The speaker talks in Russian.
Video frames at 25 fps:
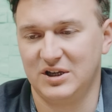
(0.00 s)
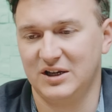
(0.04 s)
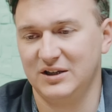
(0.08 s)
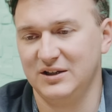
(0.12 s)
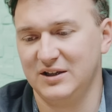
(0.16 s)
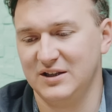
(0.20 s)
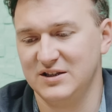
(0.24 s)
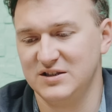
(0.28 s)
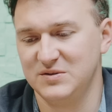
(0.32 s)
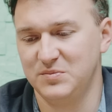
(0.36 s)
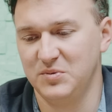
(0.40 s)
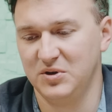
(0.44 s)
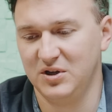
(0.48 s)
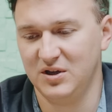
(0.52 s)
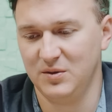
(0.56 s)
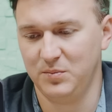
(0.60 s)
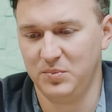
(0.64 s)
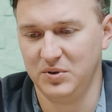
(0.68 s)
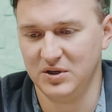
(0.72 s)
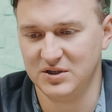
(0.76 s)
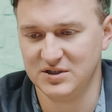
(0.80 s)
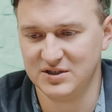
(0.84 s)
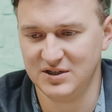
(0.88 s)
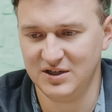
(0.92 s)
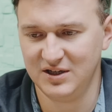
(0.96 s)
13
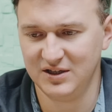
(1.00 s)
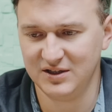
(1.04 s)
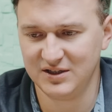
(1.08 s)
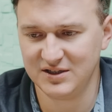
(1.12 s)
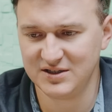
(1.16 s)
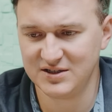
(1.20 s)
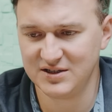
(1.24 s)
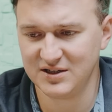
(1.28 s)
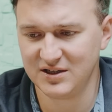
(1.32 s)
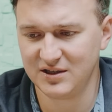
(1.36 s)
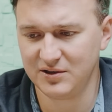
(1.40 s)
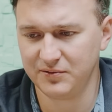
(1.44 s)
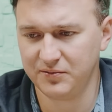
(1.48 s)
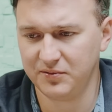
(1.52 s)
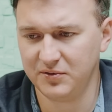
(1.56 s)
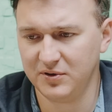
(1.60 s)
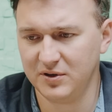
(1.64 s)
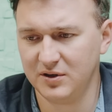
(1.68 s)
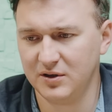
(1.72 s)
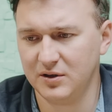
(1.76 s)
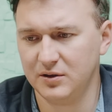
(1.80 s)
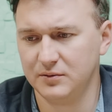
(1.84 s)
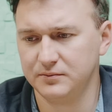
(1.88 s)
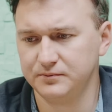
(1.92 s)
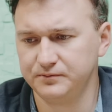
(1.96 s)
мегапикселей на
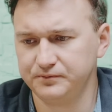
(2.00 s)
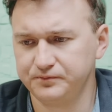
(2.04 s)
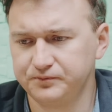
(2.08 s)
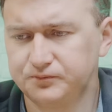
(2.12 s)
селфи.